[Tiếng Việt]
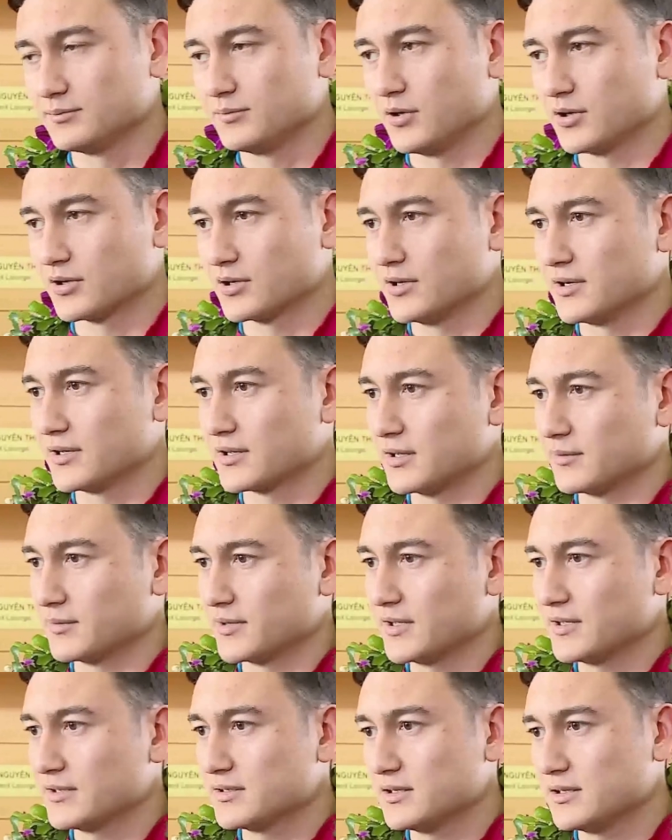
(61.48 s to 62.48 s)
mọi người cảm
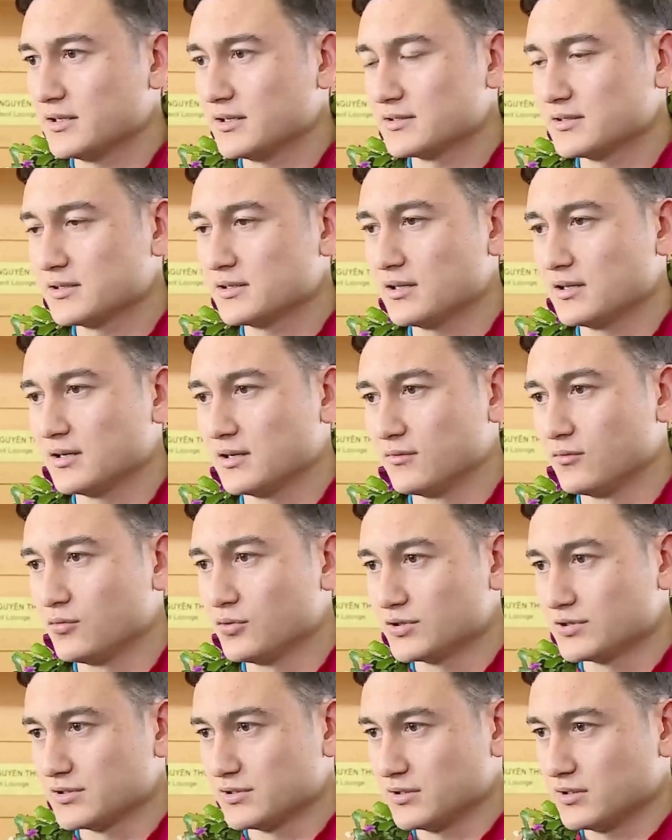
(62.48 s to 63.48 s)
thấy rất là
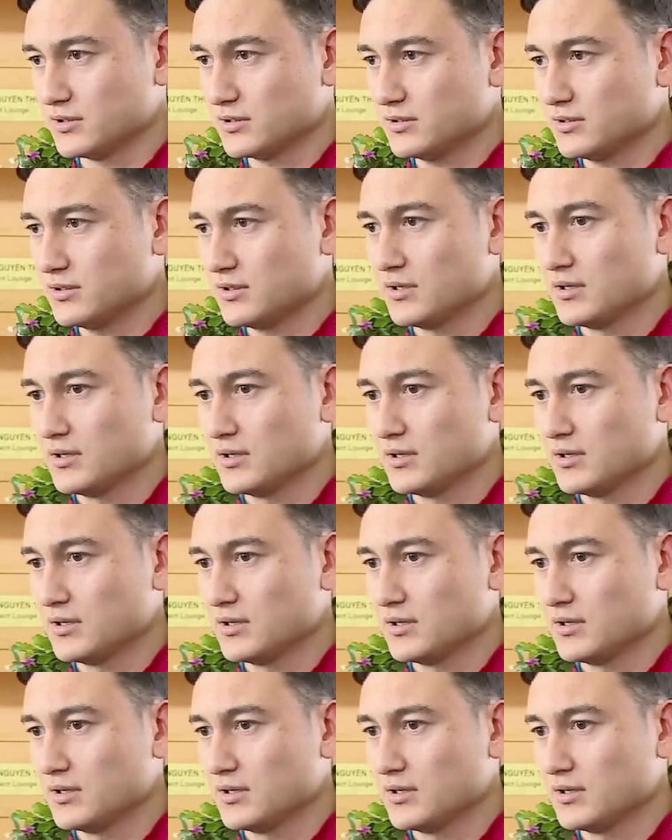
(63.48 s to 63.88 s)
vui sướng